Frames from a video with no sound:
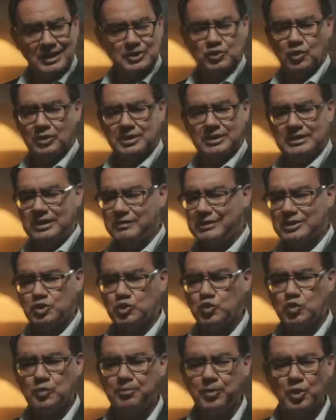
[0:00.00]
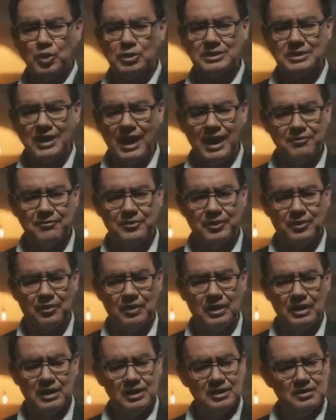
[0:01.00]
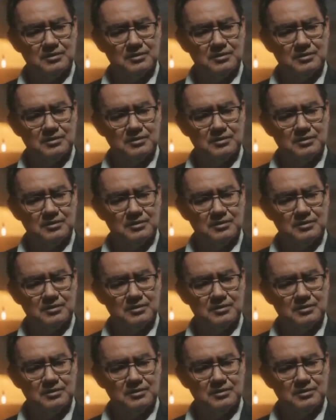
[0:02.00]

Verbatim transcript: a solidão é suportável.